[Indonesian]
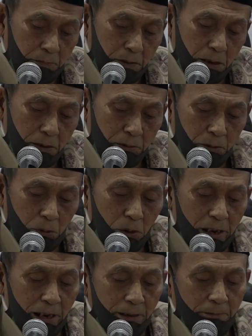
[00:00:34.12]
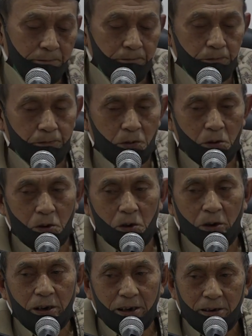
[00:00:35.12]
gangguan
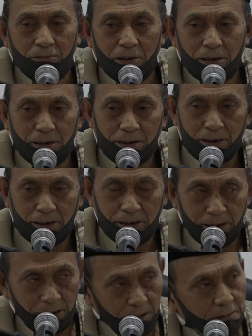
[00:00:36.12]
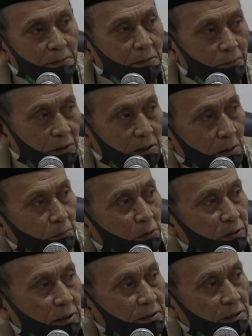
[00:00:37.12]
corona barangkali
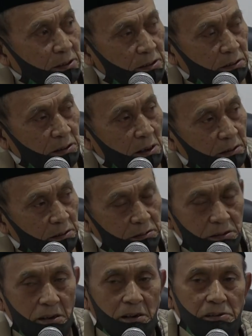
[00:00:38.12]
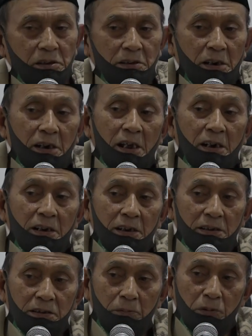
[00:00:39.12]
penyambutannya secara
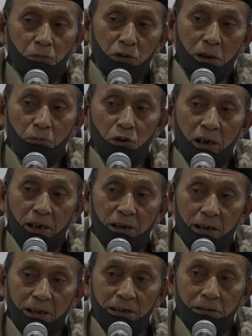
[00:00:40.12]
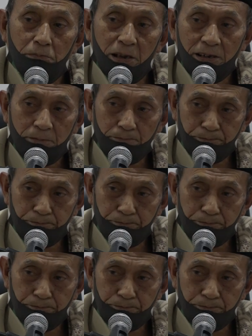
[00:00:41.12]
sederhana tapi mudah-mudahan hikmat.